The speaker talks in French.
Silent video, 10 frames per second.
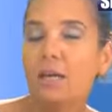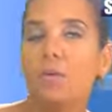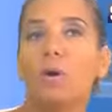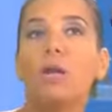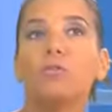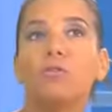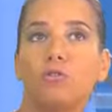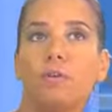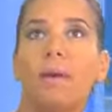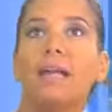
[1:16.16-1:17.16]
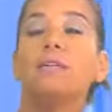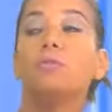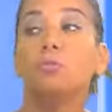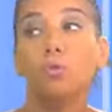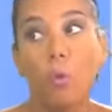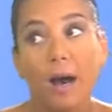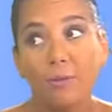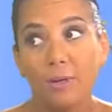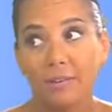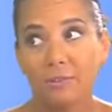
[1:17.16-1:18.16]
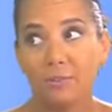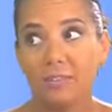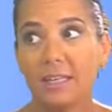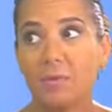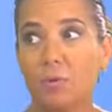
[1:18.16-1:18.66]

Moi, lorsque je vais parler de droit de la santé